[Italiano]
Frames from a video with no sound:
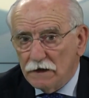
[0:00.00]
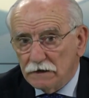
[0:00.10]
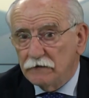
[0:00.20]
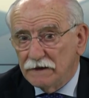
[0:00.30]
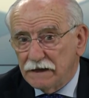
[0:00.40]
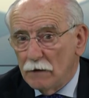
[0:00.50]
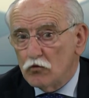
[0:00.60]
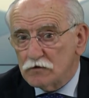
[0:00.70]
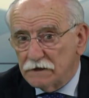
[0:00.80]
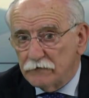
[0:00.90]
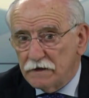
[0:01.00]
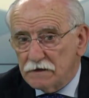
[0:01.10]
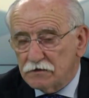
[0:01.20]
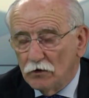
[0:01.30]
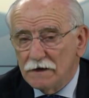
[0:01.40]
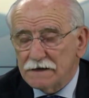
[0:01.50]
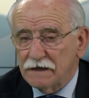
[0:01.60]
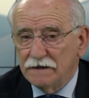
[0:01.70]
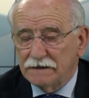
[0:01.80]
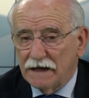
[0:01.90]
diventiamo un servizio
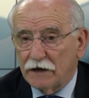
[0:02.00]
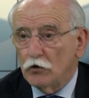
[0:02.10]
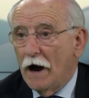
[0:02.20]
sanitario